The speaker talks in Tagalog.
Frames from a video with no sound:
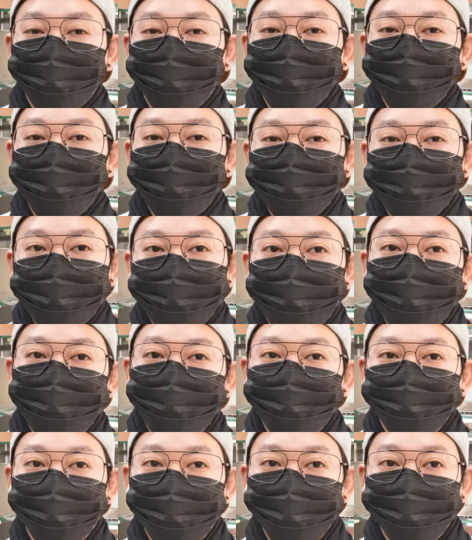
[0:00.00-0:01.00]
uh, ah,
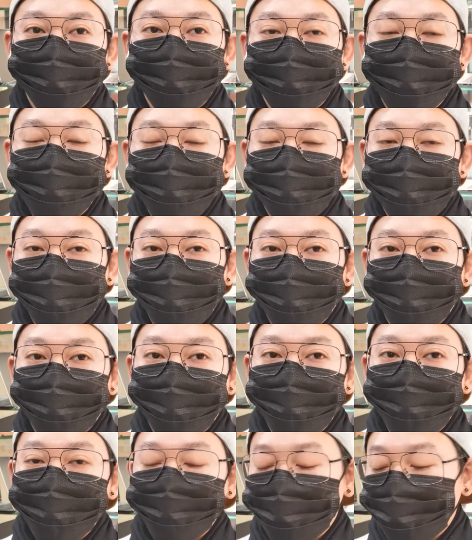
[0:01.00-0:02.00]
185 which is uh,
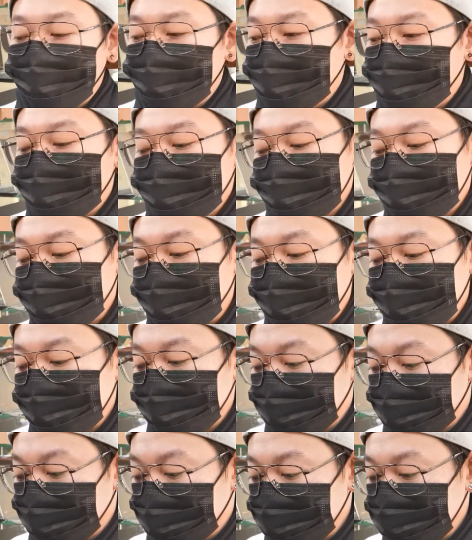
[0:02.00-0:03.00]
okay na siya. Ang
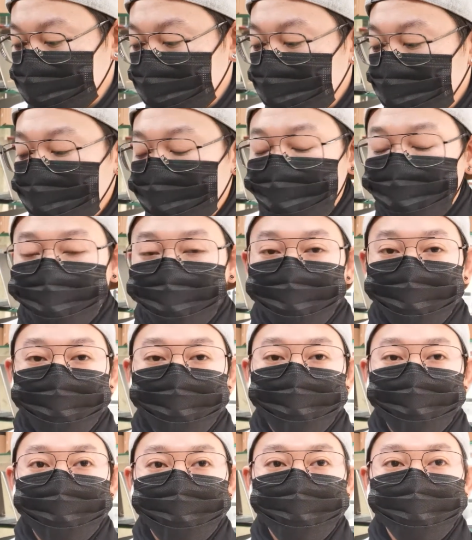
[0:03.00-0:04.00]
specs niya guys,
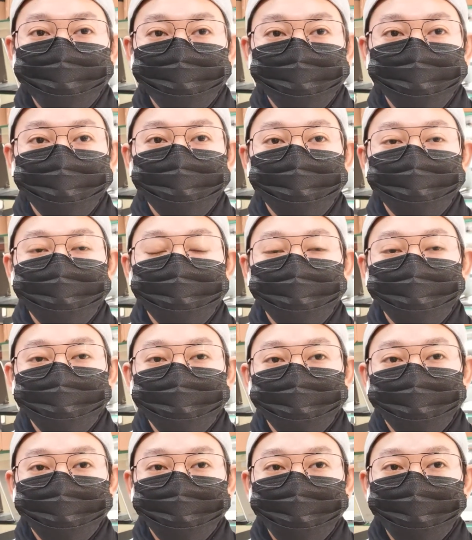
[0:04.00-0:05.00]
uh,
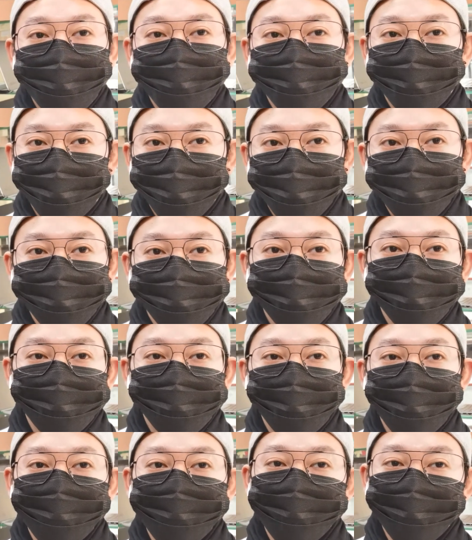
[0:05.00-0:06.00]
Core i5
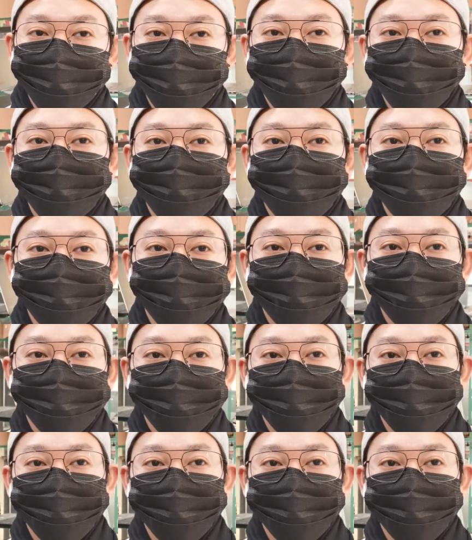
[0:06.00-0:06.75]
9th gen.